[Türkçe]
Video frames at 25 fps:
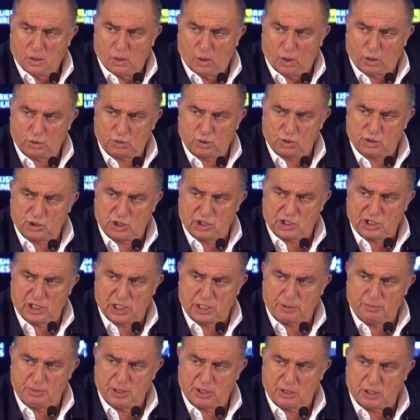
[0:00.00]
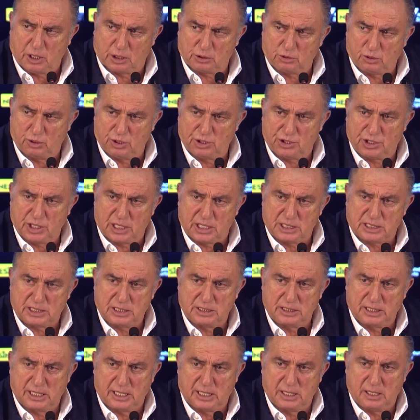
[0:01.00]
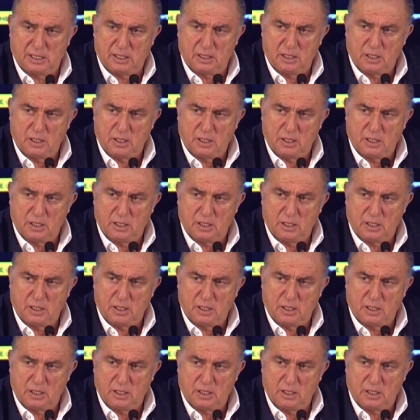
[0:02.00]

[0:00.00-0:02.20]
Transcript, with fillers: 30 kişilik bir kadro içerisinde